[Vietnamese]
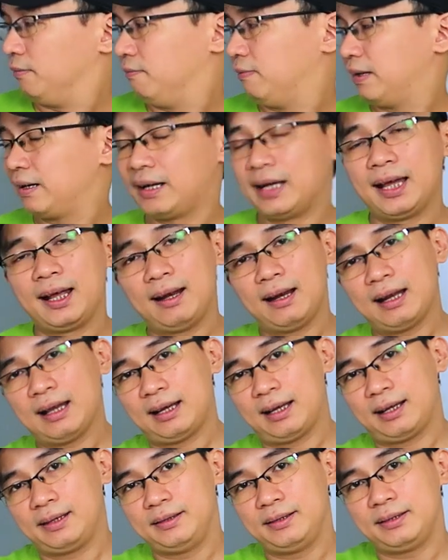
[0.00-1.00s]
và đấy
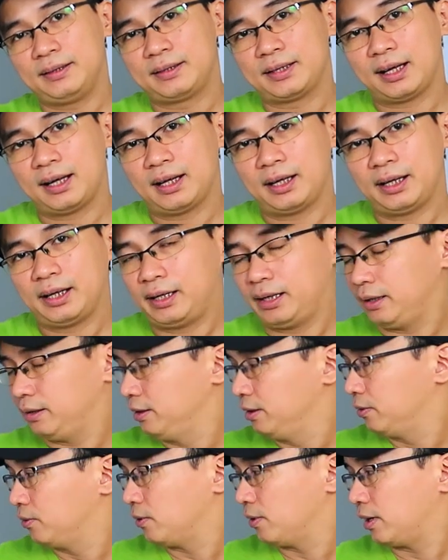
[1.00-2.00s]
là những
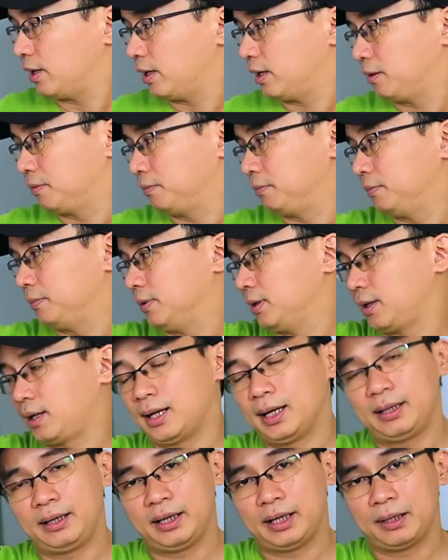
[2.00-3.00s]
chai nước hoa mà
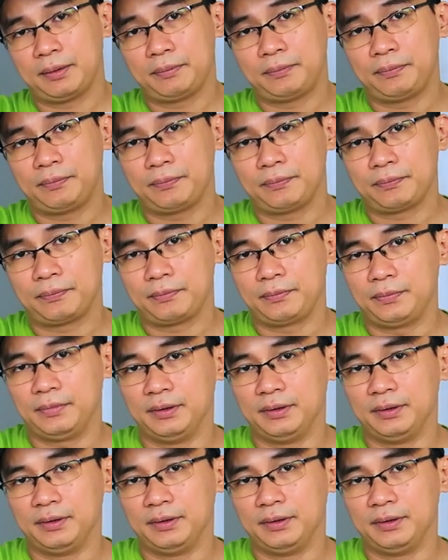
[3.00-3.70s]
các anh em